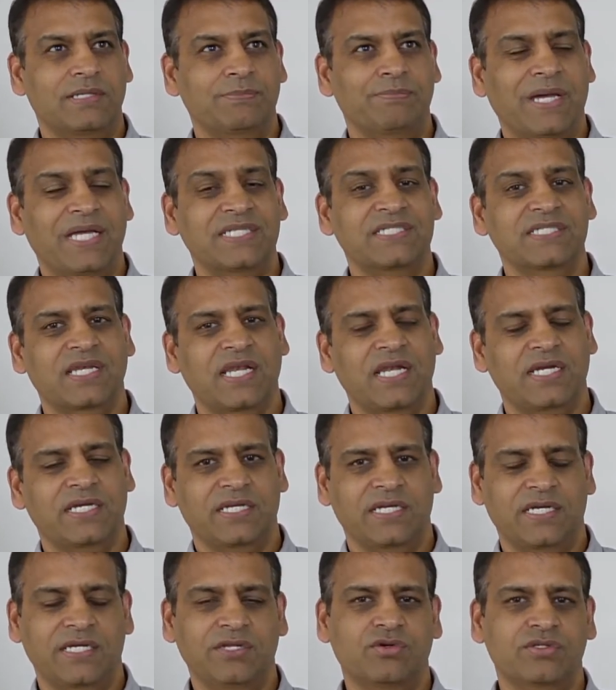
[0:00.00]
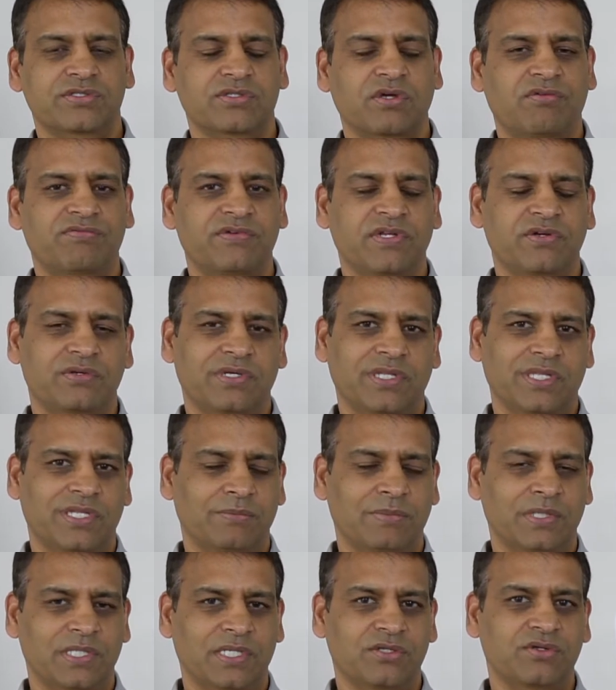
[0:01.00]
మ్యాజిక్ లాంటన్ అని ఒక సాఫ్ట్వేర్ ఉంటుంది
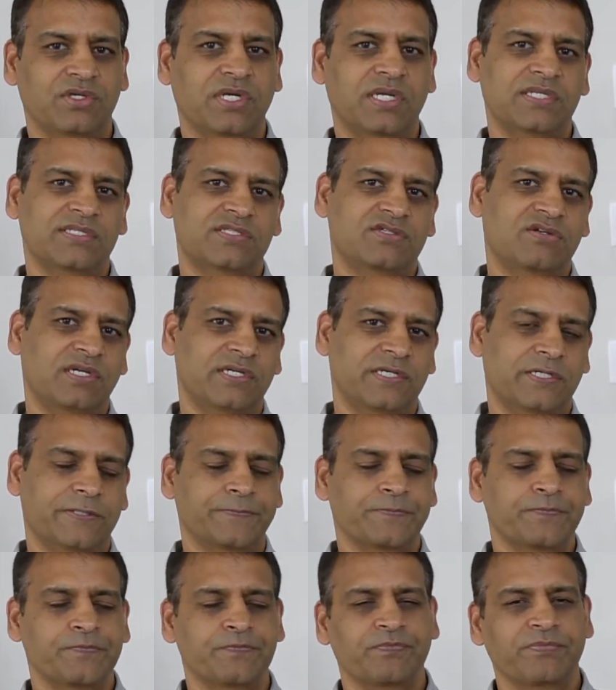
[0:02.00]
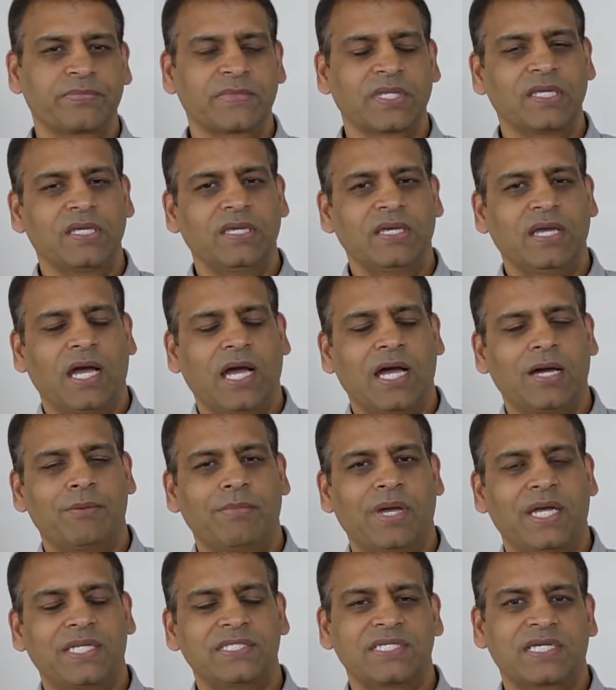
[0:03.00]
అనమాట యూ కెన్ ఇన్స్టాల్ ఇట్ ఆ
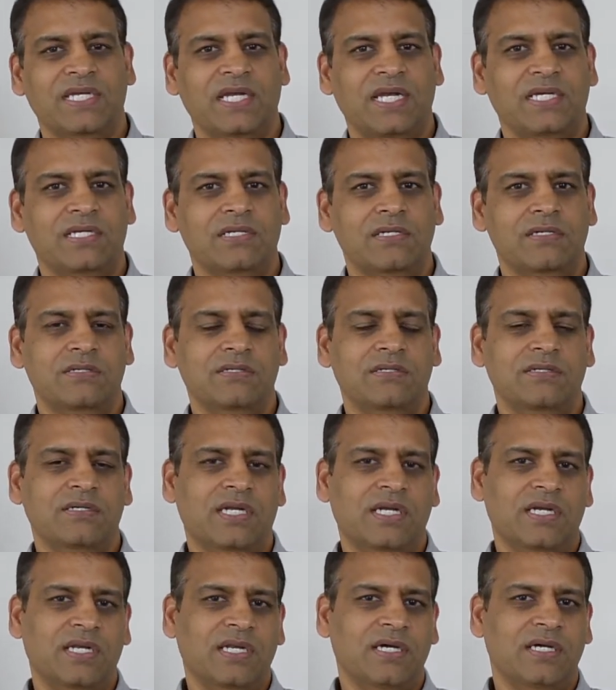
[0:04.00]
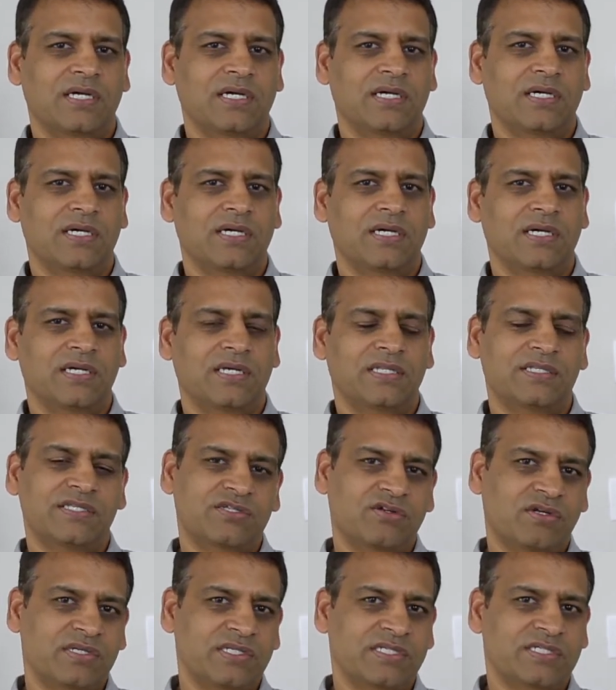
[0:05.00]
మ్యాజిక్ ల్యాంటర్న్ అలా
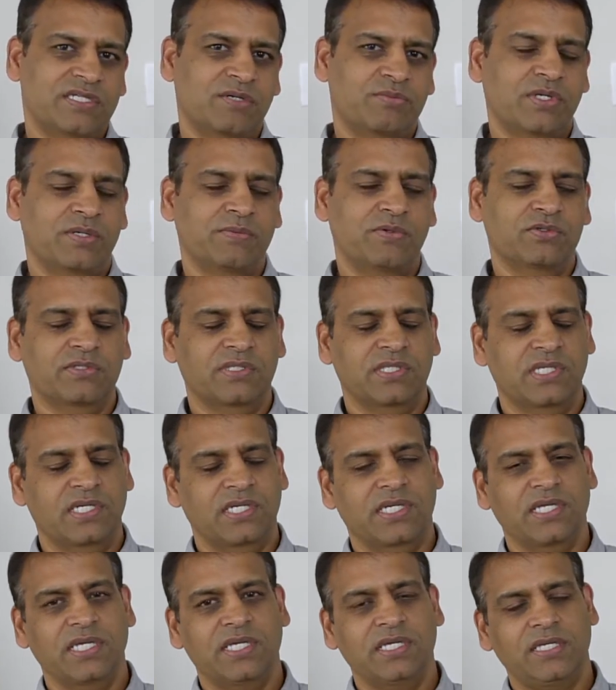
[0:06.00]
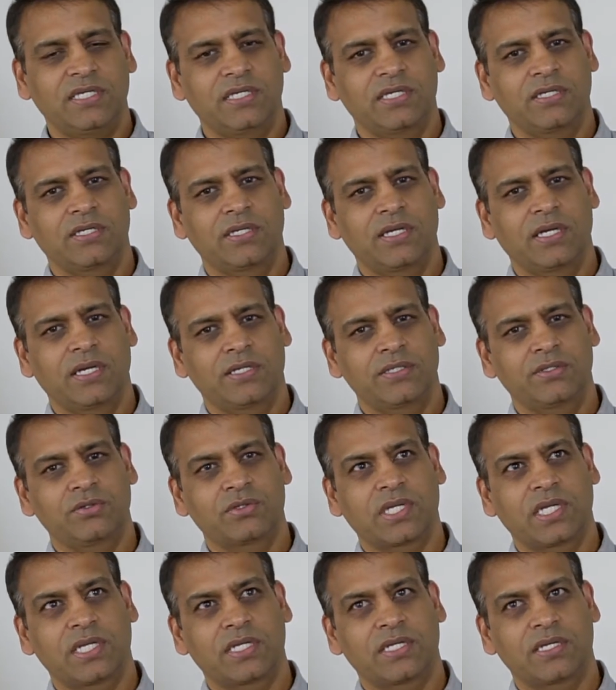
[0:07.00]
ఇన్స్టాల్ చేసినప్పుడు ఏమవుతుందంటే యూ
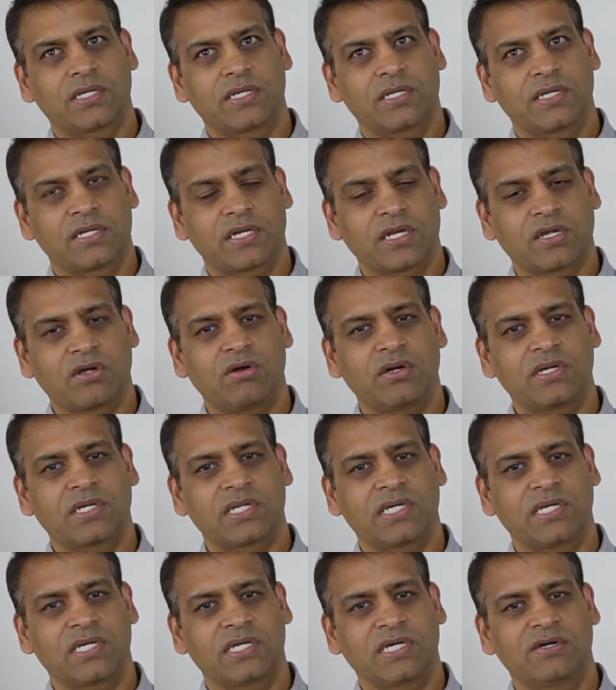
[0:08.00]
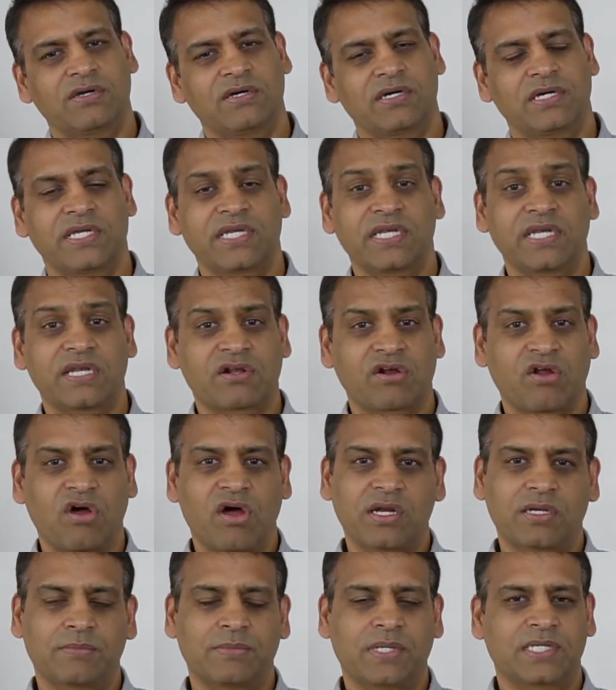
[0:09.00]
కెన్ రికార్డ్ ఇన్ రా
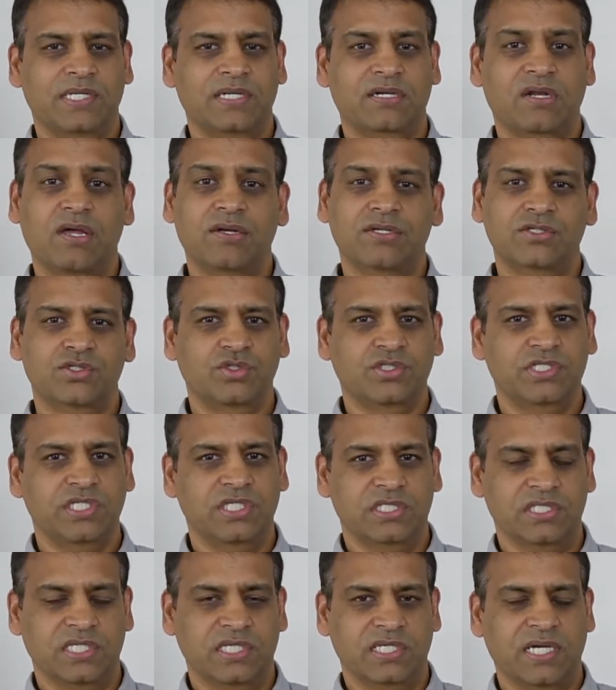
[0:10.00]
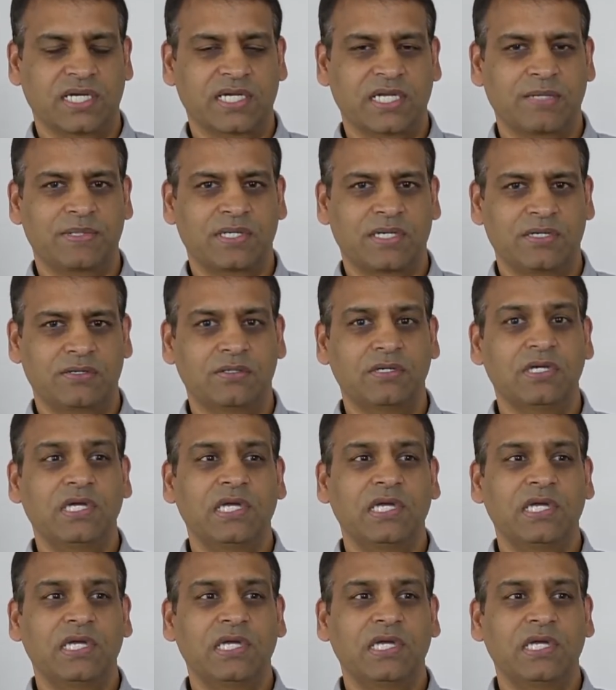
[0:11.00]
అనమాట రాలో షూట్ చేయొచ్చు ఇంకా కెమెరాలో